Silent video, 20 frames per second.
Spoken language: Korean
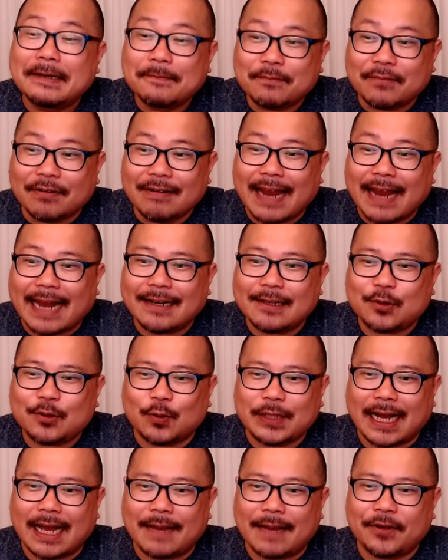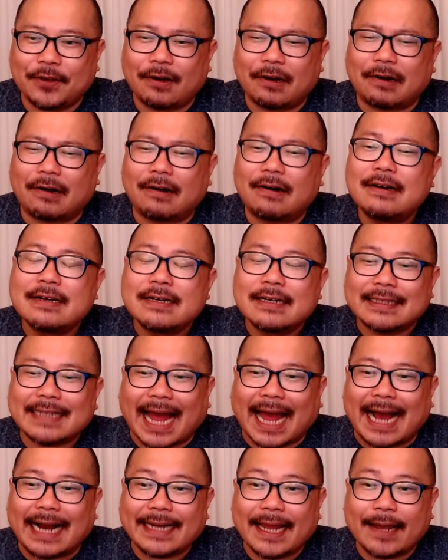분란을 조장하며
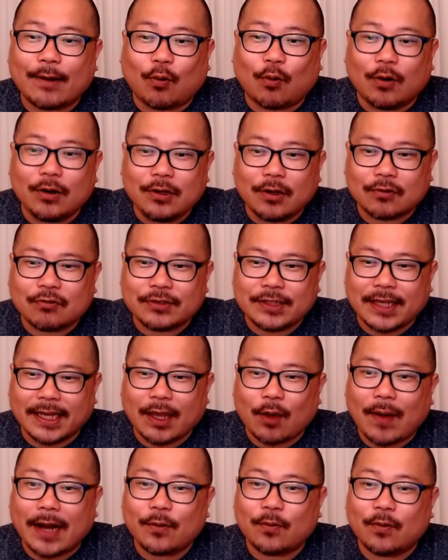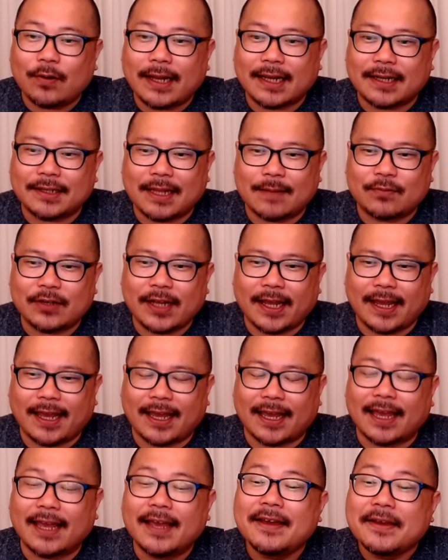당내 권력 투쟁에 활용을 했기 때문에